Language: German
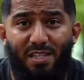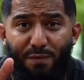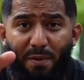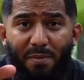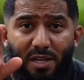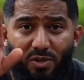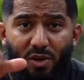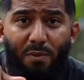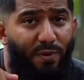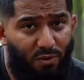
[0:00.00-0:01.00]
diese Familie
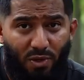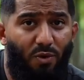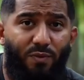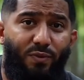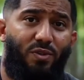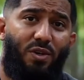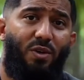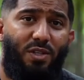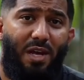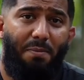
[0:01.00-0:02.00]
zu opfern und hauen von zu
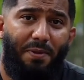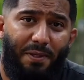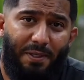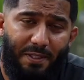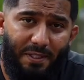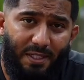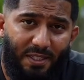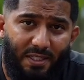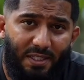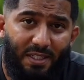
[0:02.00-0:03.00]
Hause ab.
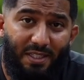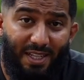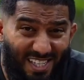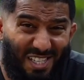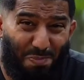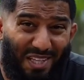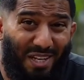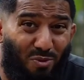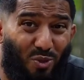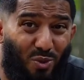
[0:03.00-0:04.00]
Das ist
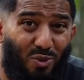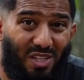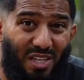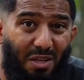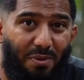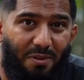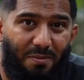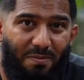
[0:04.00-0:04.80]
bedingungslose Liebe.